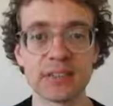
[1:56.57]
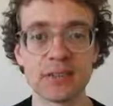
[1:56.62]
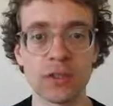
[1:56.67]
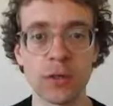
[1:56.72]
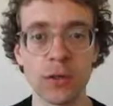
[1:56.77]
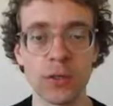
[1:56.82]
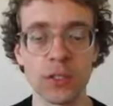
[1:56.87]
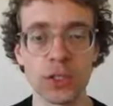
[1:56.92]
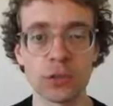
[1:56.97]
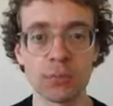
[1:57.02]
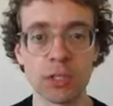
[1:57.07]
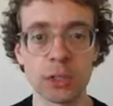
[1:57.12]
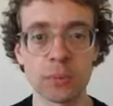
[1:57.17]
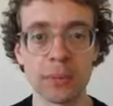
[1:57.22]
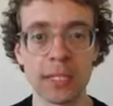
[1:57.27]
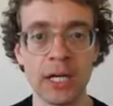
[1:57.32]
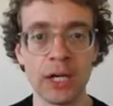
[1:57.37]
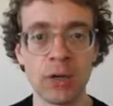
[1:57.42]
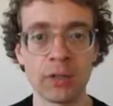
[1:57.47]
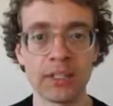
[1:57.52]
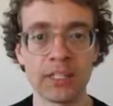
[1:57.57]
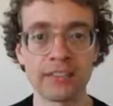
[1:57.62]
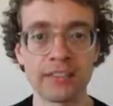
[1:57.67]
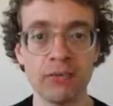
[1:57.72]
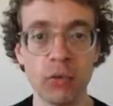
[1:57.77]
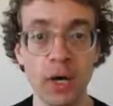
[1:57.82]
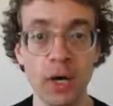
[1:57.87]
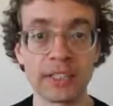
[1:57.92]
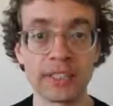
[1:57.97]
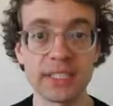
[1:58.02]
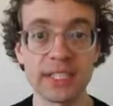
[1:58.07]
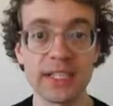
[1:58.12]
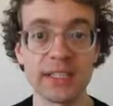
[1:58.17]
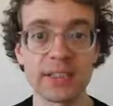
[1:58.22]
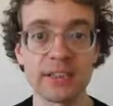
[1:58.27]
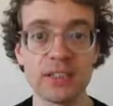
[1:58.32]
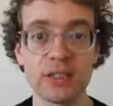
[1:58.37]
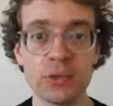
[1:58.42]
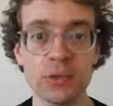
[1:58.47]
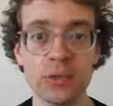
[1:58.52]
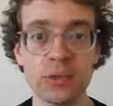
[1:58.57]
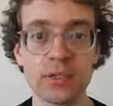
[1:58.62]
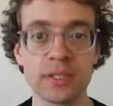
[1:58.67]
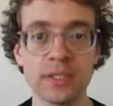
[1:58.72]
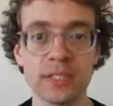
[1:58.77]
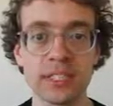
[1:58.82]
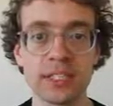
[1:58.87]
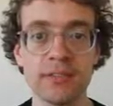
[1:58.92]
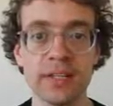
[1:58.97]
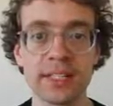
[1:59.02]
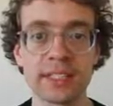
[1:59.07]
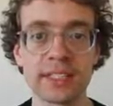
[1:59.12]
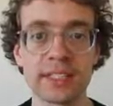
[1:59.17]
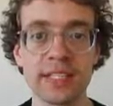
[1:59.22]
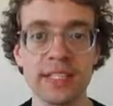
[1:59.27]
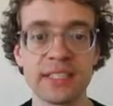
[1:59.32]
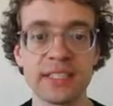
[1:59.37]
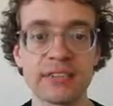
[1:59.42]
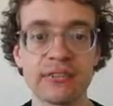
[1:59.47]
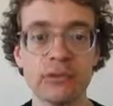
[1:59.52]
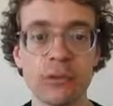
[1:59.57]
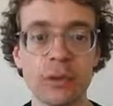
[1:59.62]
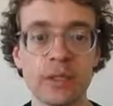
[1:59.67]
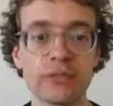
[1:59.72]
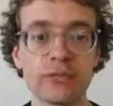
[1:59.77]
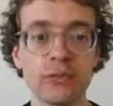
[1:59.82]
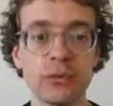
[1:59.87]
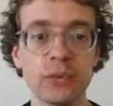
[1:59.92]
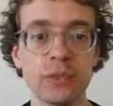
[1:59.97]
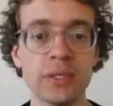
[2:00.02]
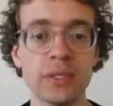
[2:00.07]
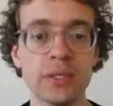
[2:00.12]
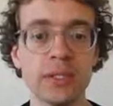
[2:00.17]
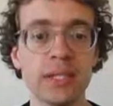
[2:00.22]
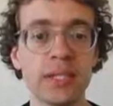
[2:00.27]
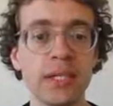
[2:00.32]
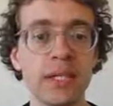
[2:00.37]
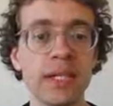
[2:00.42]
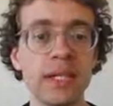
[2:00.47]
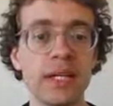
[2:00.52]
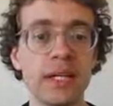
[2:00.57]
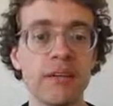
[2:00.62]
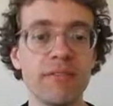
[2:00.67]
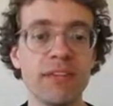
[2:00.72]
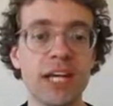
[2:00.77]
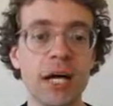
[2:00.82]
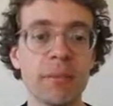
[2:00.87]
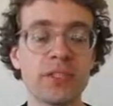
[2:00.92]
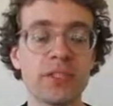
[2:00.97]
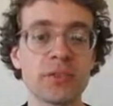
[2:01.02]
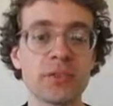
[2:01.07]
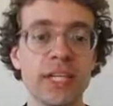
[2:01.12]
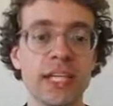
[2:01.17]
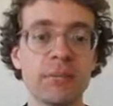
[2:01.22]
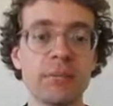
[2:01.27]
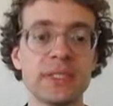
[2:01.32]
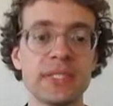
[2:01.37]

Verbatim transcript: wir können zum Beispiel auch nach Wortarten suchen. Ich werde es gleich vorführen. Wir haben zu jedem